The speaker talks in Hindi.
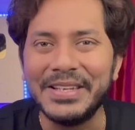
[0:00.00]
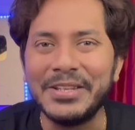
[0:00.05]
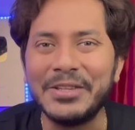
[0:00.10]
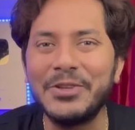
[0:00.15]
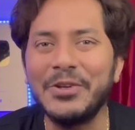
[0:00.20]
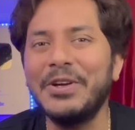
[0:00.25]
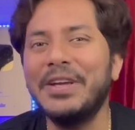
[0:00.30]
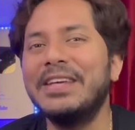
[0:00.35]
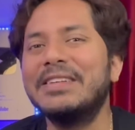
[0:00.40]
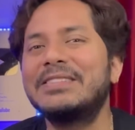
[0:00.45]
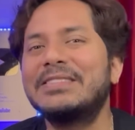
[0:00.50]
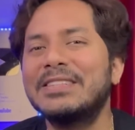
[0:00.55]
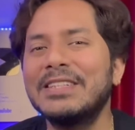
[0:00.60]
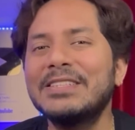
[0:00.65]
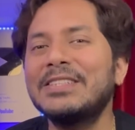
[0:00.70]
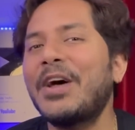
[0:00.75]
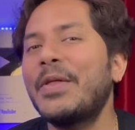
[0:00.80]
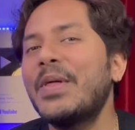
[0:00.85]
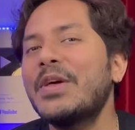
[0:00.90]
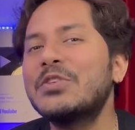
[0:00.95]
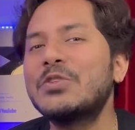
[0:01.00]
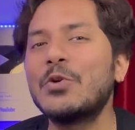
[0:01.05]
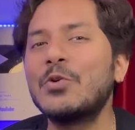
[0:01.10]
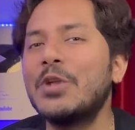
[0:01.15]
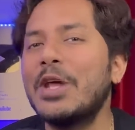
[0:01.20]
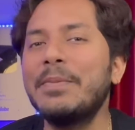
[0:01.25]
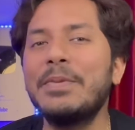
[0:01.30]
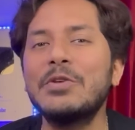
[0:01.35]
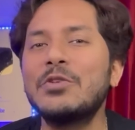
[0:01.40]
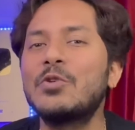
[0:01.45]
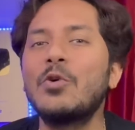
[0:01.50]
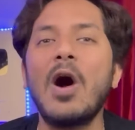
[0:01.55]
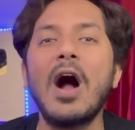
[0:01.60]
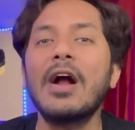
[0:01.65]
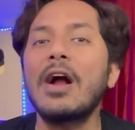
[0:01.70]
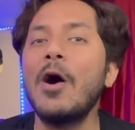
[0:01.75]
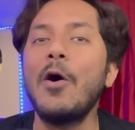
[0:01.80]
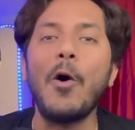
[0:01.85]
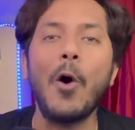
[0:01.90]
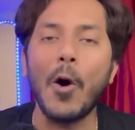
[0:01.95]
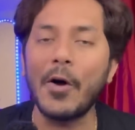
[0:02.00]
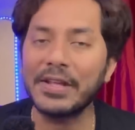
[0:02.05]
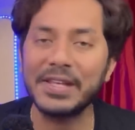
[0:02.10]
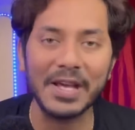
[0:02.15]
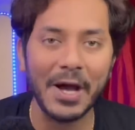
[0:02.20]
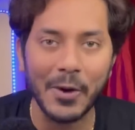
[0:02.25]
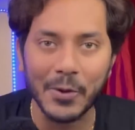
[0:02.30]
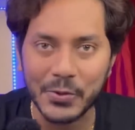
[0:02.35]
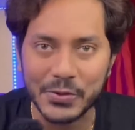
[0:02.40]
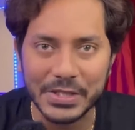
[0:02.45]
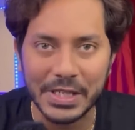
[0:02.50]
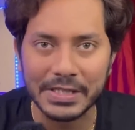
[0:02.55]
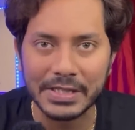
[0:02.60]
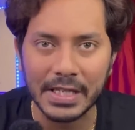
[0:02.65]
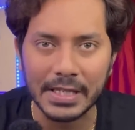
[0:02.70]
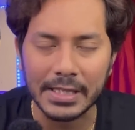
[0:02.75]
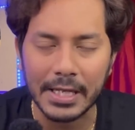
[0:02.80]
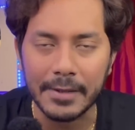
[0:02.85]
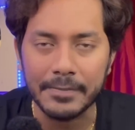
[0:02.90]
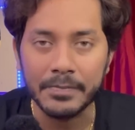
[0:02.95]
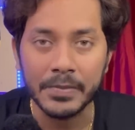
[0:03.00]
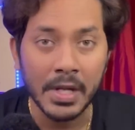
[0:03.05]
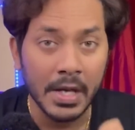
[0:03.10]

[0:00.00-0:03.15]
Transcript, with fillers: तो इससे ज़्यादा सोने पे सुहागा और क्या हो सकता था